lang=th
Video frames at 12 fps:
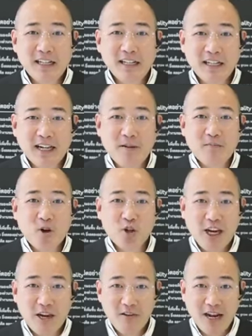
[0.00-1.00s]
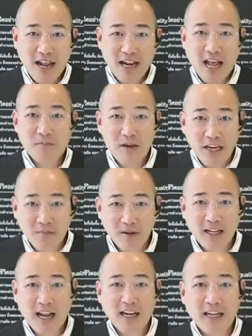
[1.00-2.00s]
นะครับก็ใช้เวลาหลายปีเหมือน
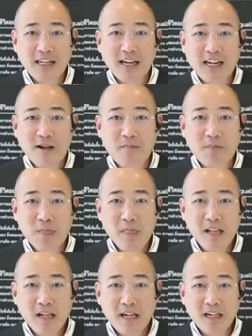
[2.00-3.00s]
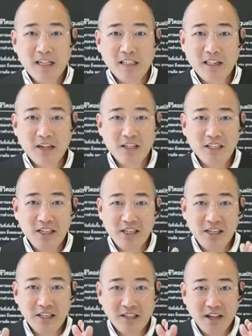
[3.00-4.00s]
กันนะครับ ก็คือ
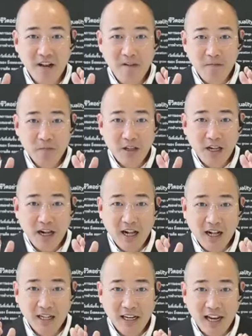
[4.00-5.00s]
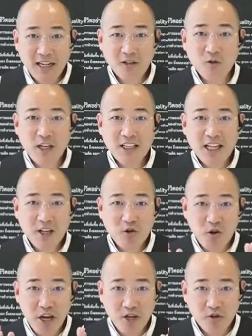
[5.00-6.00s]
เลนตัวนี้เทคโนโล
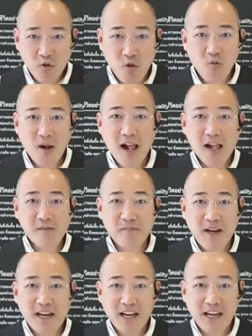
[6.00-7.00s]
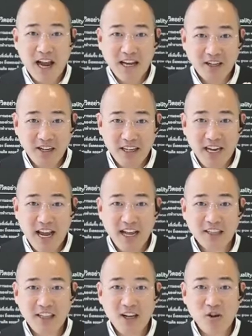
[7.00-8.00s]
ยีสูงมากเป็นเลนอัจฉริยะ
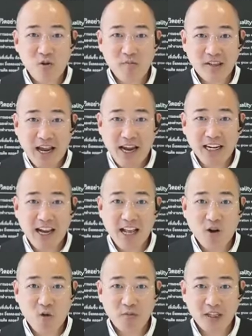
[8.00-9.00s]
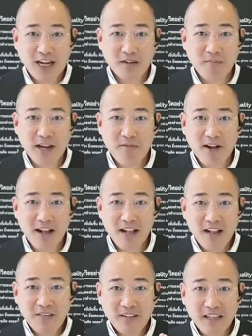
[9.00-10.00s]
ที่รวมแสงได้คมชัดแม้ว่า
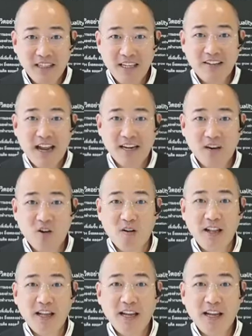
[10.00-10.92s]
ในที่แสงน้อย